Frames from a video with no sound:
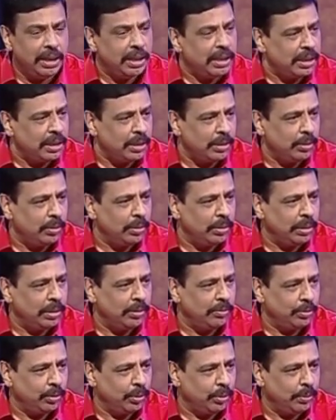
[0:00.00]
மாதிரியான
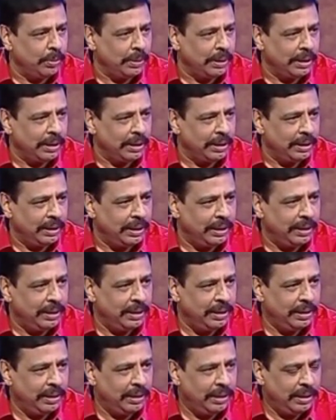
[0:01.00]
கஷ்டங்கள் அப்படிங்கிறத நம்ம பார்க்க
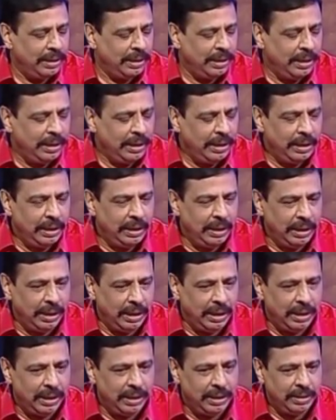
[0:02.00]
வேண்டியிருக்கு
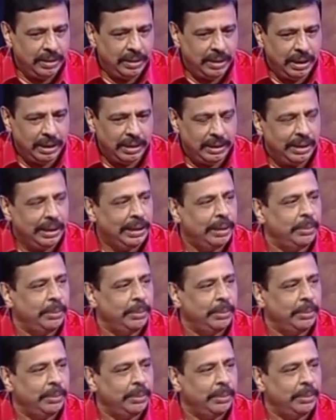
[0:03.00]
இப்போ வந்து அதுக்கு ஒரு